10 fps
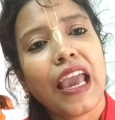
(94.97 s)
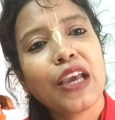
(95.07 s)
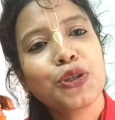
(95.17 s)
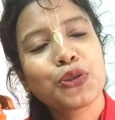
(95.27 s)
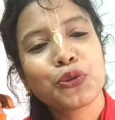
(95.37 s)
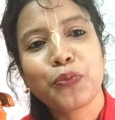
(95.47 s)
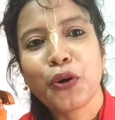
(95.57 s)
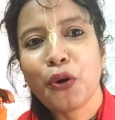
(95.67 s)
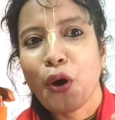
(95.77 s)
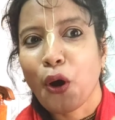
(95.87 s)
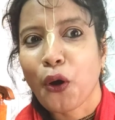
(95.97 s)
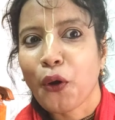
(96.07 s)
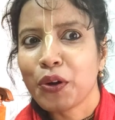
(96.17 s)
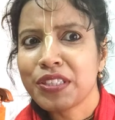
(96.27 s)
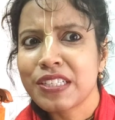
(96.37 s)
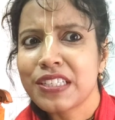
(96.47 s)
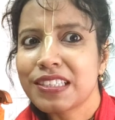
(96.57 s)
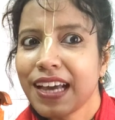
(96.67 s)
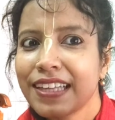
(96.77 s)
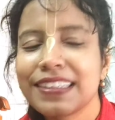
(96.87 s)
এই শুভ অক্ষয়
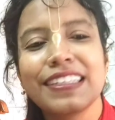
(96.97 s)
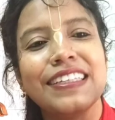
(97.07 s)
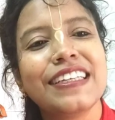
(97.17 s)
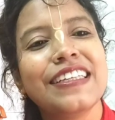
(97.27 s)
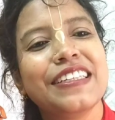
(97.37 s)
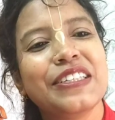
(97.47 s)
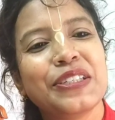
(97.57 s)
তৃতীয়ার দিনই